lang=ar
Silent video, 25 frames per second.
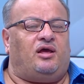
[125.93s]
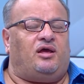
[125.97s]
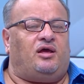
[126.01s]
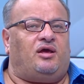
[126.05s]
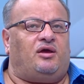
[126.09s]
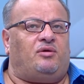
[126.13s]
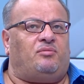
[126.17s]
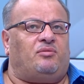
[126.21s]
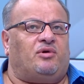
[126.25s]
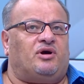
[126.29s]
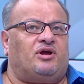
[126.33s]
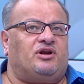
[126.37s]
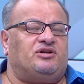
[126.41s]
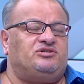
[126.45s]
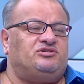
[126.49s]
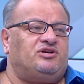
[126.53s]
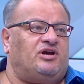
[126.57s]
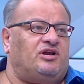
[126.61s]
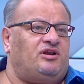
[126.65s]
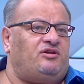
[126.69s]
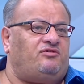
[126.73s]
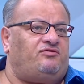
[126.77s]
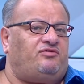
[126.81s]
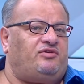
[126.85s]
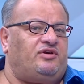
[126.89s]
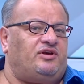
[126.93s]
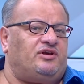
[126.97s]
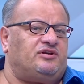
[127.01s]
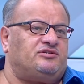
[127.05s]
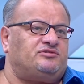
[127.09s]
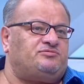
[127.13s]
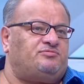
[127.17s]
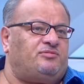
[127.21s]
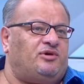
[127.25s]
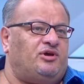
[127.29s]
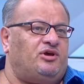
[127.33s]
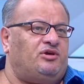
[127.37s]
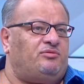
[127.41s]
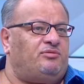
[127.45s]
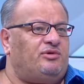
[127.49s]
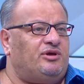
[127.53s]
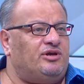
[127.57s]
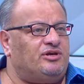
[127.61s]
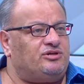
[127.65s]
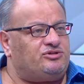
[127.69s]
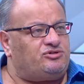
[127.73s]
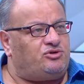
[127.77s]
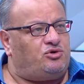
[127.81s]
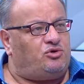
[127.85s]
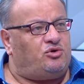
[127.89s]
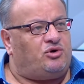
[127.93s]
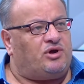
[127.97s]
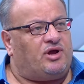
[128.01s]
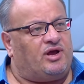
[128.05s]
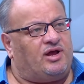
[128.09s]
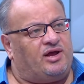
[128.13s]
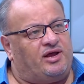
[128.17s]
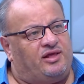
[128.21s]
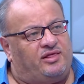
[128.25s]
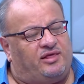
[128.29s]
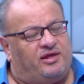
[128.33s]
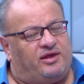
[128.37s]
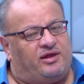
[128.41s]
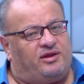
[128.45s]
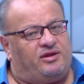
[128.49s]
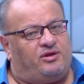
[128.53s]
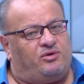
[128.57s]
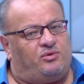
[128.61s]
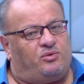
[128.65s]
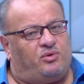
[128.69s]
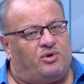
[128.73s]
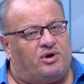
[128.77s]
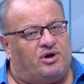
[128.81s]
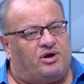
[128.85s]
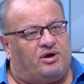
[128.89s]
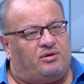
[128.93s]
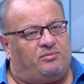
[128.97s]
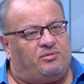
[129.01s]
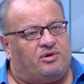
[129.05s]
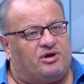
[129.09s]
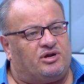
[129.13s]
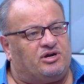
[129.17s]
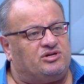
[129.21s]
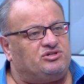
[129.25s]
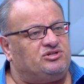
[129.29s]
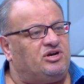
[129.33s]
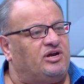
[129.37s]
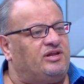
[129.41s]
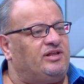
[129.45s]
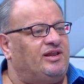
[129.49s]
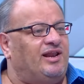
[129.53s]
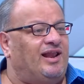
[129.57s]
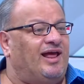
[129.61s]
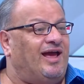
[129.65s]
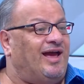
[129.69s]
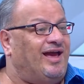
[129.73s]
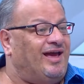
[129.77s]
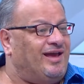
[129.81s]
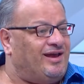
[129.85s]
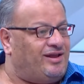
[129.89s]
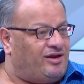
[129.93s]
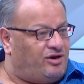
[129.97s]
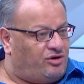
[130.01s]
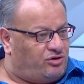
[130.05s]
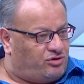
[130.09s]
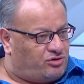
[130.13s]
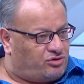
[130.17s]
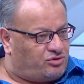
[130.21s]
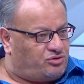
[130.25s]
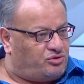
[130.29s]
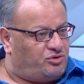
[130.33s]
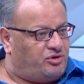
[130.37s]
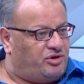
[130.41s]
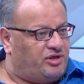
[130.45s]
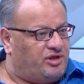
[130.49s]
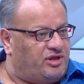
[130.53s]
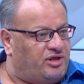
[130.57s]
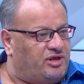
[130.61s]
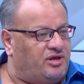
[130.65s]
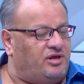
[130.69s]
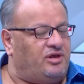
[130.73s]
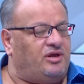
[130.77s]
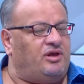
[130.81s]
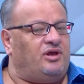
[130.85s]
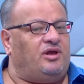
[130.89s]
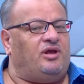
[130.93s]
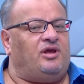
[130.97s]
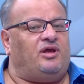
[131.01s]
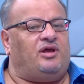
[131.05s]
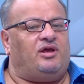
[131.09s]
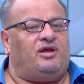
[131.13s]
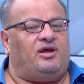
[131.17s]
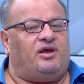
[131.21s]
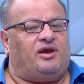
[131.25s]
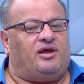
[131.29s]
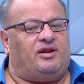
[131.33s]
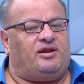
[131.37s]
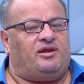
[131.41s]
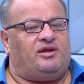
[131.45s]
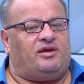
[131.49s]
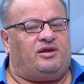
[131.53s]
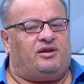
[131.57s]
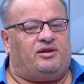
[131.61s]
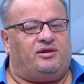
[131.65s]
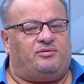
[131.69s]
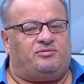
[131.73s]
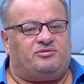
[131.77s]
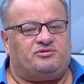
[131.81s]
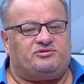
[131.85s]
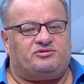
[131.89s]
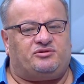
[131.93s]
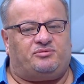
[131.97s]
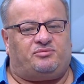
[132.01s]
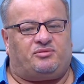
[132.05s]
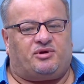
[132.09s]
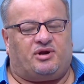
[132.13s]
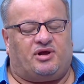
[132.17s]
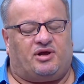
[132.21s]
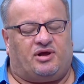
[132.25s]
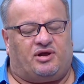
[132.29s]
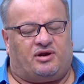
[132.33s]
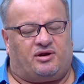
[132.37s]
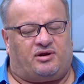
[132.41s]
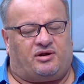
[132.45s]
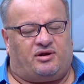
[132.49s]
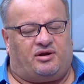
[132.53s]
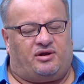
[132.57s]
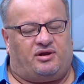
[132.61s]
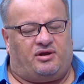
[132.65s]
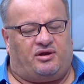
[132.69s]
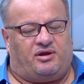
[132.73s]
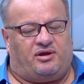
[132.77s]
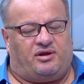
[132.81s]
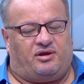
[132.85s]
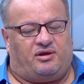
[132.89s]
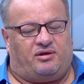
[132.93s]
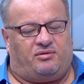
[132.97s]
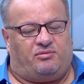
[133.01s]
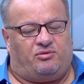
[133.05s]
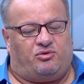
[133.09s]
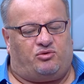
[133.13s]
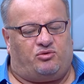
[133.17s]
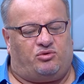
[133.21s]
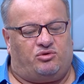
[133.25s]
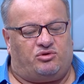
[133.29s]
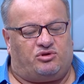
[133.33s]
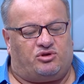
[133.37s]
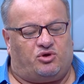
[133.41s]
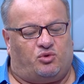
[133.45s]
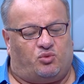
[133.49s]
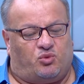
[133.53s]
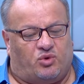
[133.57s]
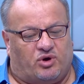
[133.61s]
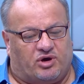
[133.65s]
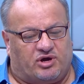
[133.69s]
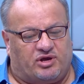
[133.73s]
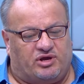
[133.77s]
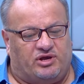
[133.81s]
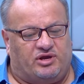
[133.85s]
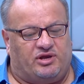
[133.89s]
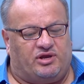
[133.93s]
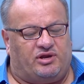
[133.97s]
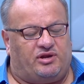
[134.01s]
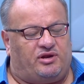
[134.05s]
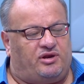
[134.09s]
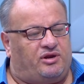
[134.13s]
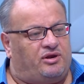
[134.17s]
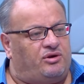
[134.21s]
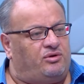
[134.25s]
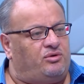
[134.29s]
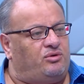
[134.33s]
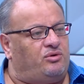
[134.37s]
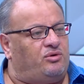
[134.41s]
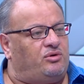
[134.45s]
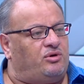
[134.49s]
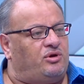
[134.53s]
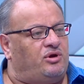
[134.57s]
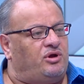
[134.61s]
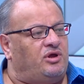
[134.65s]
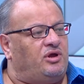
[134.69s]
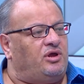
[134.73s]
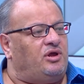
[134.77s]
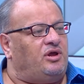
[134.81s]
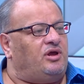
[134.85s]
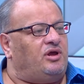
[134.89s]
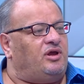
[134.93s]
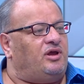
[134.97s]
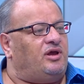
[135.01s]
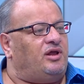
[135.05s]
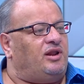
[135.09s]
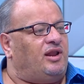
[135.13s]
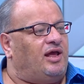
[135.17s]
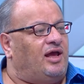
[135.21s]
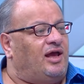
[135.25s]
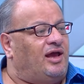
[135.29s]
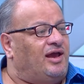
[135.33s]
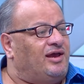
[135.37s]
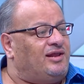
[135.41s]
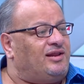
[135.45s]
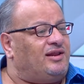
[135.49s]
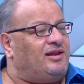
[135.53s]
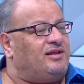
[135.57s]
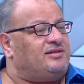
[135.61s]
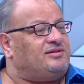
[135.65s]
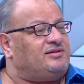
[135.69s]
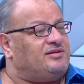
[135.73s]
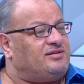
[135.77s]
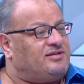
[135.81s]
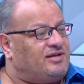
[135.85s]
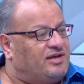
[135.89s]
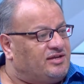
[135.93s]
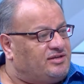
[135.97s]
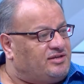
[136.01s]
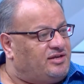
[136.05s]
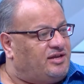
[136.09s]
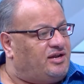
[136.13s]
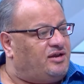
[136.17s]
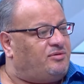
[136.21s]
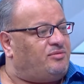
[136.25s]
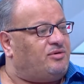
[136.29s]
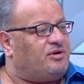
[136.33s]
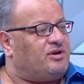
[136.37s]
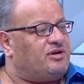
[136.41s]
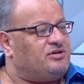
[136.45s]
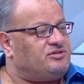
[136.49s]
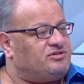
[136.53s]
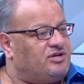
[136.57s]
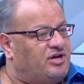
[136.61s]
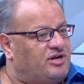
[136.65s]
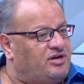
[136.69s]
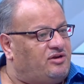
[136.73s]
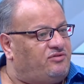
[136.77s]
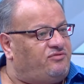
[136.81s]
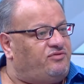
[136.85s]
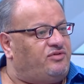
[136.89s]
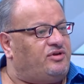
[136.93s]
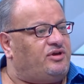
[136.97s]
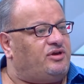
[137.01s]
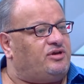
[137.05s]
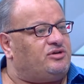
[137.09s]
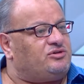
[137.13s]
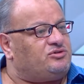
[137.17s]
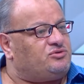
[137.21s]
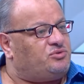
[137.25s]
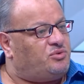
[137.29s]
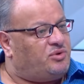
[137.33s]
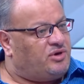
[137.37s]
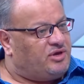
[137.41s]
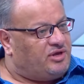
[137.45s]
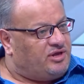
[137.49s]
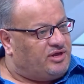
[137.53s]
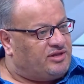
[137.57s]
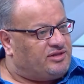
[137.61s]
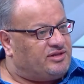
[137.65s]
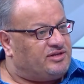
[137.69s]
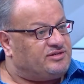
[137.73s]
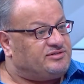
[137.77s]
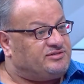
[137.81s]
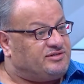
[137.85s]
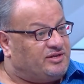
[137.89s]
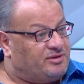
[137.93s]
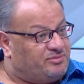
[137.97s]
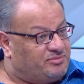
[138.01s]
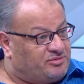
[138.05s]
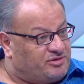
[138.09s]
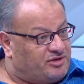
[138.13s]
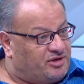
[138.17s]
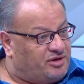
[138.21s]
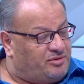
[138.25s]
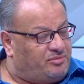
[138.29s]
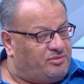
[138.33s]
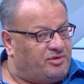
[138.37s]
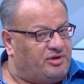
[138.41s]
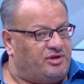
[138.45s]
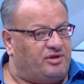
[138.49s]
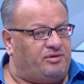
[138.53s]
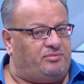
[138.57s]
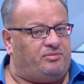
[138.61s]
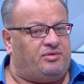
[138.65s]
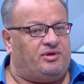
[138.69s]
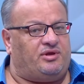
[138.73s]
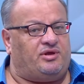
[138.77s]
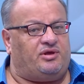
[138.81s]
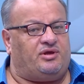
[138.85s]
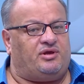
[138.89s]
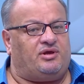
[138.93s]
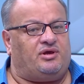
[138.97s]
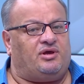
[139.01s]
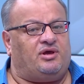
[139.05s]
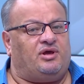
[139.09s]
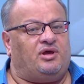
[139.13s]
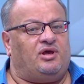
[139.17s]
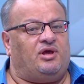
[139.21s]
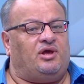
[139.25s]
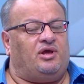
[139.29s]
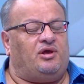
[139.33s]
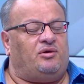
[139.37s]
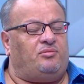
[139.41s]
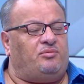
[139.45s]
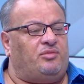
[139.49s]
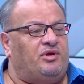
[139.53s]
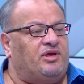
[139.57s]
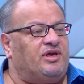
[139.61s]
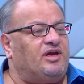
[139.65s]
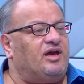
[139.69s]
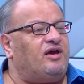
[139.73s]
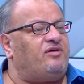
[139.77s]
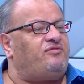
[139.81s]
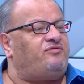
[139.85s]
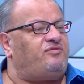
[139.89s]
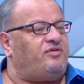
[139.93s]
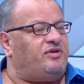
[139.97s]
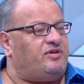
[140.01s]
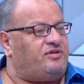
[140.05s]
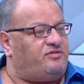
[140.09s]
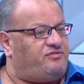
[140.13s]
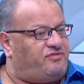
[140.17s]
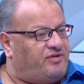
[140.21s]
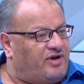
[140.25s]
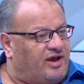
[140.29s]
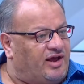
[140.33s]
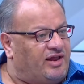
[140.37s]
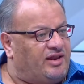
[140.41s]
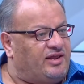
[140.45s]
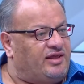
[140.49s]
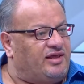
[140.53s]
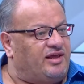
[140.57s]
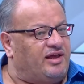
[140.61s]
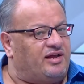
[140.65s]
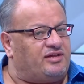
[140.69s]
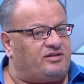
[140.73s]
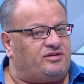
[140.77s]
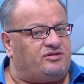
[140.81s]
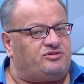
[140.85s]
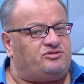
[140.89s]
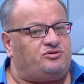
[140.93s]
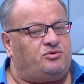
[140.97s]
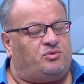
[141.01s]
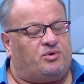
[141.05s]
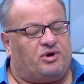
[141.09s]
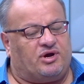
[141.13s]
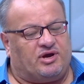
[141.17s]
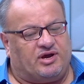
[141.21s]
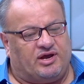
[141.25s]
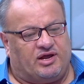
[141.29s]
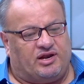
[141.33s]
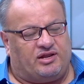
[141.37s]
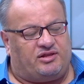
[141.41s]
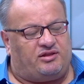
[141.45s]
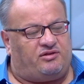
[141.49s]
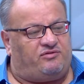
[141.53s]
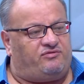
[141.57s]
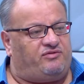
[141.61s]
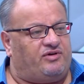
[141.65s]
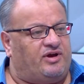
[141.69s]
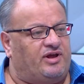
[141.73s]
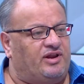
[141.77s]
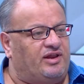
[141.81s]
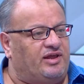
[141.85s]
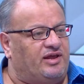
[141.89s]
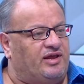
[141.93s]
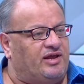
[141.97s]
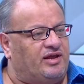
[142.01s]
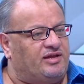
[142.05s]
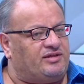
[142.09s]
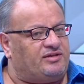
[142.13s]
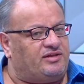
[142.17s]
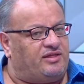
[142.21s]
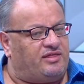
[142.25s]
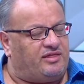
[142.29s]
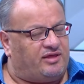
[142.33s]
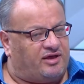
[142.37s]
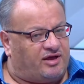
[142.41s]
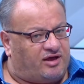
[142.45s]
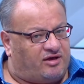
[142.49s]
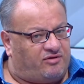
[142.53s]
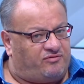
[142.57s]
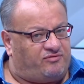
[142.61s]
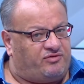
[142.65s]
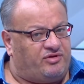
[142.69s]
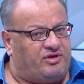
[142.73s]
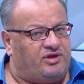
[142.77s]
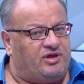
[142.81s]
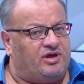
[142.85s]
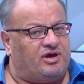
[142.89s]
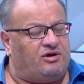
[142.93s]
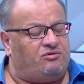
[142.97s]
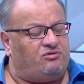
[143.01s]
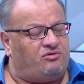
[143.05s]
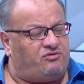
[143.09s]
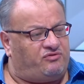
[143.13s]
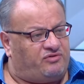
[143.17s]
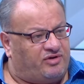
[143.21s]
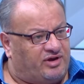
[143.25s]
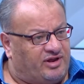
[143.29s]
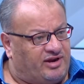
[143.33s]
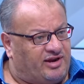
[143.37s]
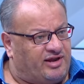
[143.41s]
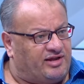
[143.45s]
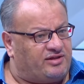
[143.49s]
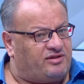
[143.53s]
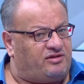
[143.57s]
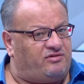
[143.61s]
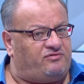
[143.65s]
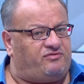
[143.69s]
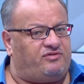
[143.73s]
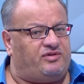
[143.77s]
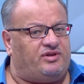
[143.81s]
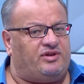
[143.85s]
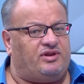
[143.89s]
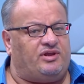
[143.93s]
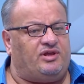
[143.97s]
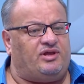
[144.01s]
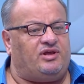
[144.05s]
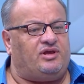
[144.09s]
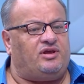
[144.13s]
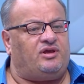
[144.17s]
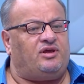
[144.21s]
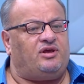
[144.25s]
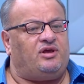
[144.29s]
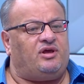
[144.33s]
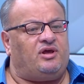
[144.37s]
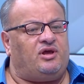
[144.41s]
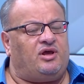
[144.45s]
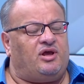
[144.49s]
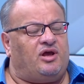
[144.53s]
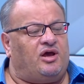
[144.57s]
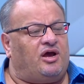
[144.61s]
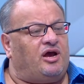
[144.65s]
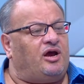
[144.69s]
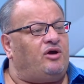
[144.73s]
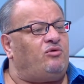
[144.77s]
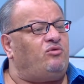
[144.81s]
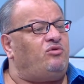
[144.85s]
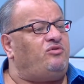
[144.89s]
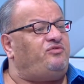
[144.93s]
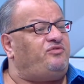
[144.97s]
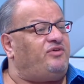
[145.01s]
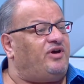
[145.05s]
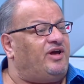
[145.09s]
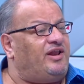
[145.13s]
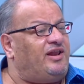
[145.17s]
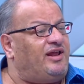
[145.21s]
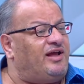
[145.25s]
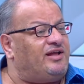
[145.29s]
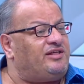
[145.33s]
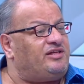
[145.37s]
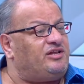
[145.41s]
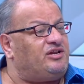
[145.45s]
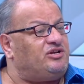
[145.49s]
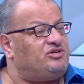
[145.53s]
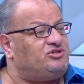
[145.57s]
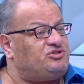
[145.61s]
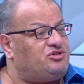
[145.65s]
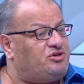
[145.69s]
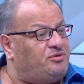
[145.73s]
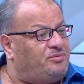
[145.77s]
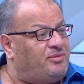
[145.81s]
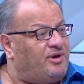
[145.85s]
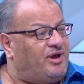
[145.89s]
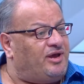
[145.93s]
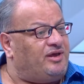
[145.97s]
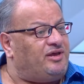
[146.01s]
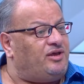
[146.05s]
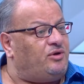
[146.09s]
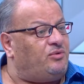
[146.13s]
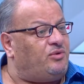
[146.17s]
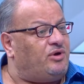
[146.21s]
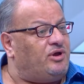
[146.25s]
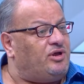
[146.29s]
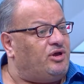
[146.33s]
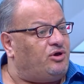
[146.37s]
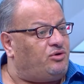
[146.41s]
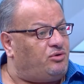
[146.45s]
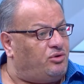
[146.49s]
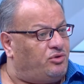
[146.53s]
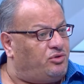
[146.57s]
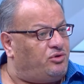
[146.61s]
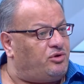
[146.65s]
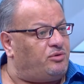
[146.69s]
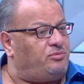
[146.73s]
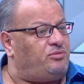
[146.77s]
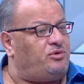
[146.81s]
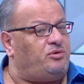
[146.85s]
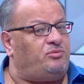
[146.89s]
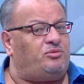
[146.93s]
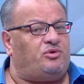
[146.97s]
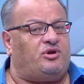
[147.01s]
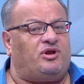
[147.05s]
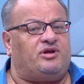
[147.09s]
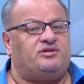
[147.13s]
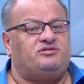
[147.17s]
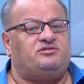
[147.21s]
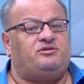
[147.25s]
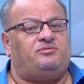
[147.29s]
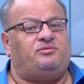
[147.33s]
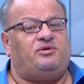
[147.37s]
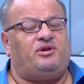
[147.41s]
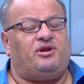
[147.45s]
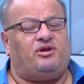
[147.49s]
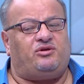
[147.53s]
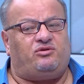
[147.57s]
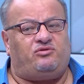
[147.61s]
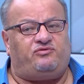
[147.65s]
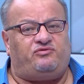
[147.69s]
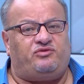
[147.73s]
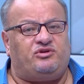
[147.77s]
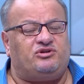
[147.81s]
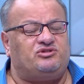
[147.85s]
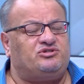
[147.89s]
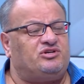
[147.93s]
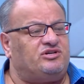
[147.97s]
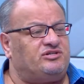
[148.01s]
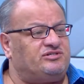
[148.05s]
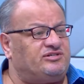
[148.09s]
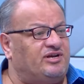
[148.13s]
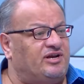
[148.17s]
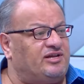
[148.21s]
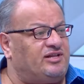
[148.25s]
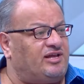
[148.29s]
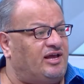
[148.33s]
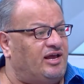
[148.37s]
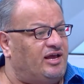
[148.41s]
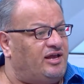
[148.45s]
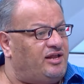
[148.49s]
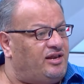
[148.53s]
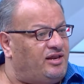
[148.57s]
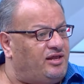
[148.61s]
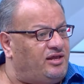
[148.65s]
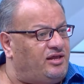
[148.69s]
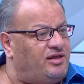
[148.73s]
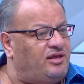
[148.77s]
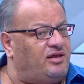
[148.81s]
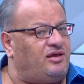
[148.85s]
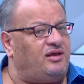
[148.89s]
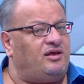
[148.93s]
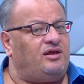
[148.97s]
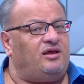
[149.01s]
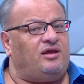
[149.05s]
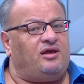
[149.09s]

آه، مهرجان الفحيص ما يميزه ايضا هو مهرجان العائله الاردنيه يعني احنا باستمرار آه، بنكون طواقين لانه العائله التي تاتي الى مهرجان الفحيص وهي تستمتع ب بكافه فعالياته سواء كانت الفعاليات الثقافيه او الفعاليات الفنيه او الفعاليات الاجتماعيه وهي كثر بالمناسبه لانه في جلسات عائليه